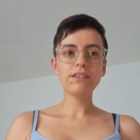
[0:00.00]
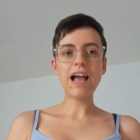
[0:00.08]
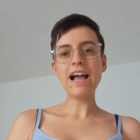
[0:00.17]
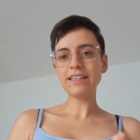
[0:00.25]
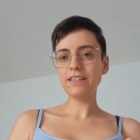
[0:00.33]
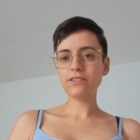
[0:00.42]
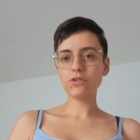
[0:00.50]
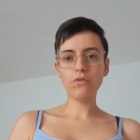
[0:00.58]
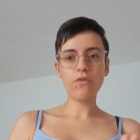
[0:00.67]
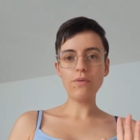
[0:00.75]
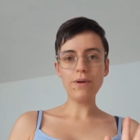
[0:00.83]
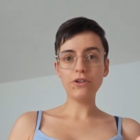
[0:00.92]
Eigentlich so
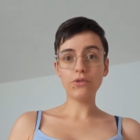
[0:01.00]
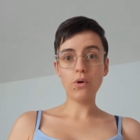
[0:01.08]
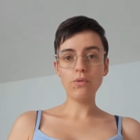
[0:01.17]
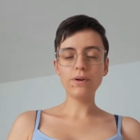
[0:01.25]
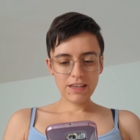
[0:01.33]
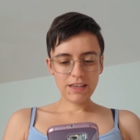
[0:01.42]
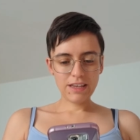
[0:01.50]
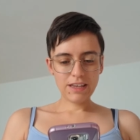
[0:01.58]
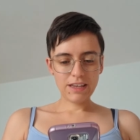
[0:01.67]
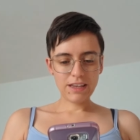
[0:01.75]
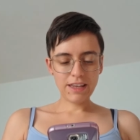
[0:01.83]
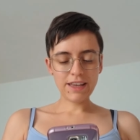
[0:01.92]
voll mein Trope,
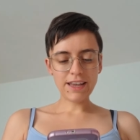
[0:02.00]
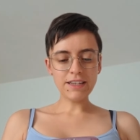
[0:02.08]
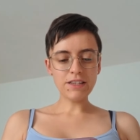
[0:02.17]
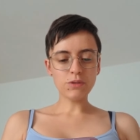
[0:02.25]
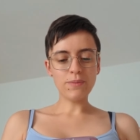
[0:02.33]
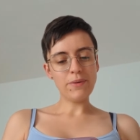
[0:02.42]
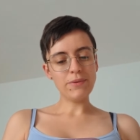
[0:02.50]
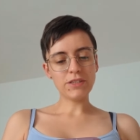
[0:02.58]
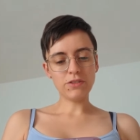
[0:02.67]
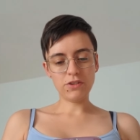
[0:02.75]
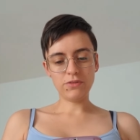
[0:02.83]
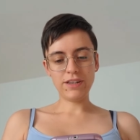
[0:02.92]
hier geht es um
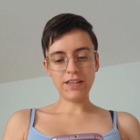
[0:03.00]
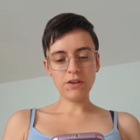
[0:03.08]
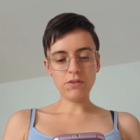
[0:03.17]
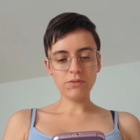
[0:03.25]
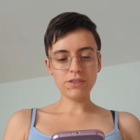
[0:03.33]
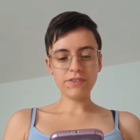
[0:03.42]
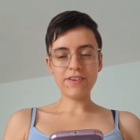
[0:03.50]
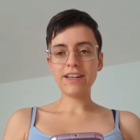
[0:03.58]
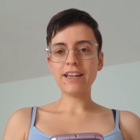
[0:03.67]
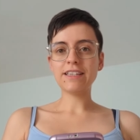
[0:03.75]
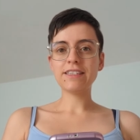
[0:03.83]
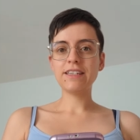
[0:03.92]
Amazon und Theo und sie waren
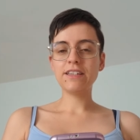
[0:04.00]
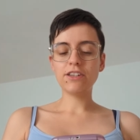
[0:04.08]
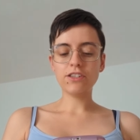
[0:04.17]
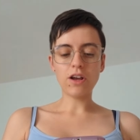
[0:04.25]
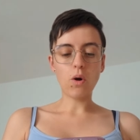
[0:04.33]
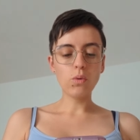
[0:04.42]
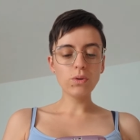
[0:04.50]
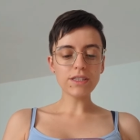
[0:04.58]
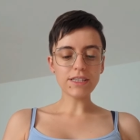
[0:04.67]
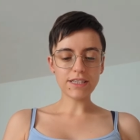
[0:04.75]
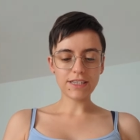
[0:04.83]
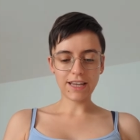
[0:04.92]
als Teenager
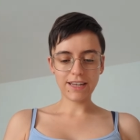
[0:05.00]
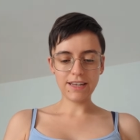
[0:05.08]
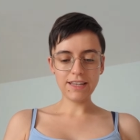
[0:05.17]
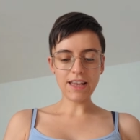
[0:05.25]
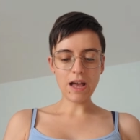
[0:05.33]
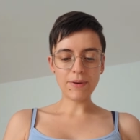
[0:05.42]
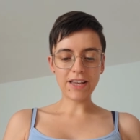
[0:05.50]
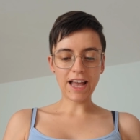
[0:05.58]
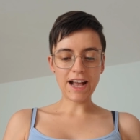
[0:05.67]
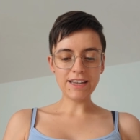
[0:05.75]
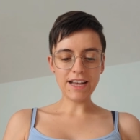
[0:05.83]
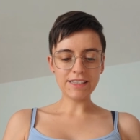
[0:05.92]
unzertrennlich, aber
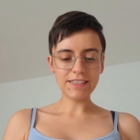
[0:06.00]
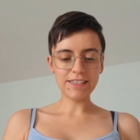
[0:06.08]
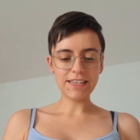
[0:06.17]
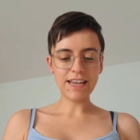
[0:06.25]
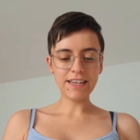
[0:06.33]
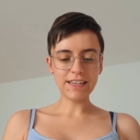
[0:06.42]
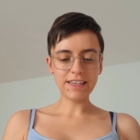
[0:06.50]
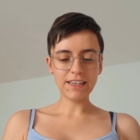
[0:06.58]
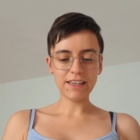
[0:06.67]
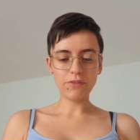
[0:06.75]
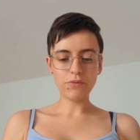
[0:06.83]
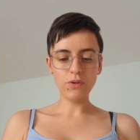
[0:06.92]
gerade als sie sich endlich
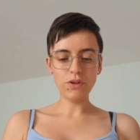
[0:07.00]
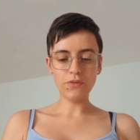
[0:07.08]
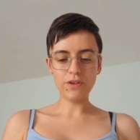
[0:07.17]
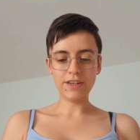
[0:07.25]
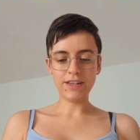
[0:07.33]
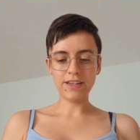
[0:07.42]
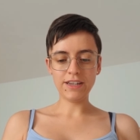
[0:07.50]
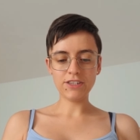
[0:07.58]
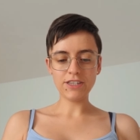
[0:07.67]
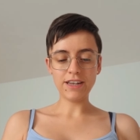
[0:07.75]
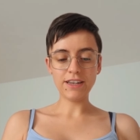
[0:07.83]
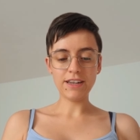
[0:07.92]
ihre Gefühle füreinander
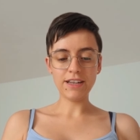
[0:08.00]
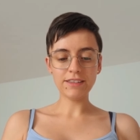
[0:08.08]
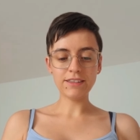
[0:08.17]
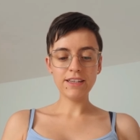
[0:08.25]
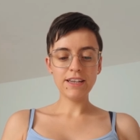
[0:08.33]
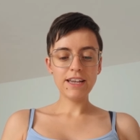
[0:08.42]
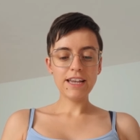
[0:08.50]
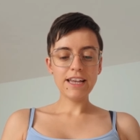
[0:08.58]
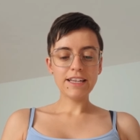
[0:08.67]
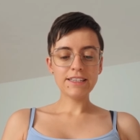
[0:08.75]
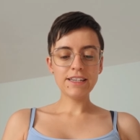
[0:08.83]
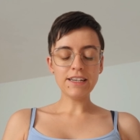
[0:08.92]
gestanden hatten,
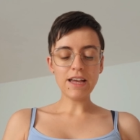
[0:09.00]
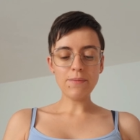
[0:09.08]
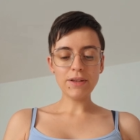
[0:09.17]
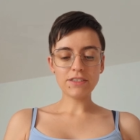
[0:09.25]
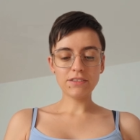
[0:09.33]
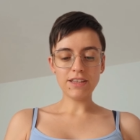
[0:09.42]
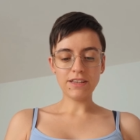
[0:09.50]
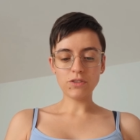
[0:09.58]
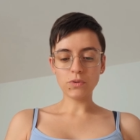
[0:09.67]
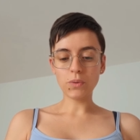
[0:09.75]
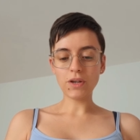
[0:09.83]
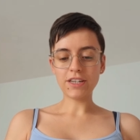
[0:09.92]
zieht Amazon dann
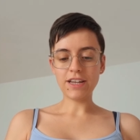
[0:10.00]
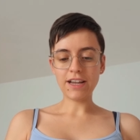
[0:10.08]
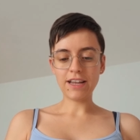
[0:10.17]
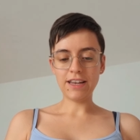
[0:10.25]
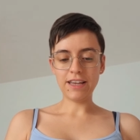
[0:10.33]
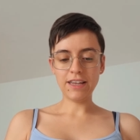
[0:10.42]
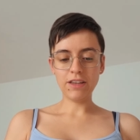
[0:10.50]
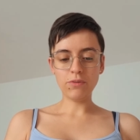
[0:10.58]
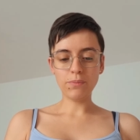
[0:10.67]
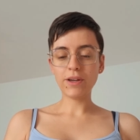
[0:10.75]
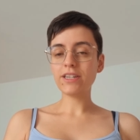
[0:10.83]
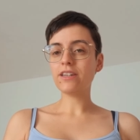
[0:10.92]
zurück nach LA
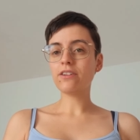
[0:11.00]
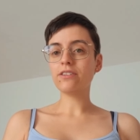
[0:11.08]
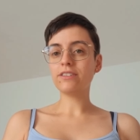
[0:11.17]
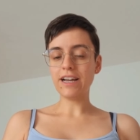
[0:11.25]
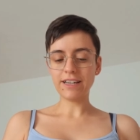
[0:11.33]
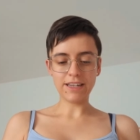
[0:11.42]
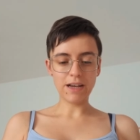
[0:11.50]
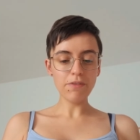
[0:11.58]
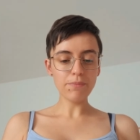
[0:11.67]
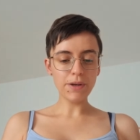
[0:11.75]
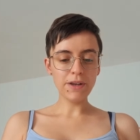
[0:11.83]
und bricht den Kontakt auf.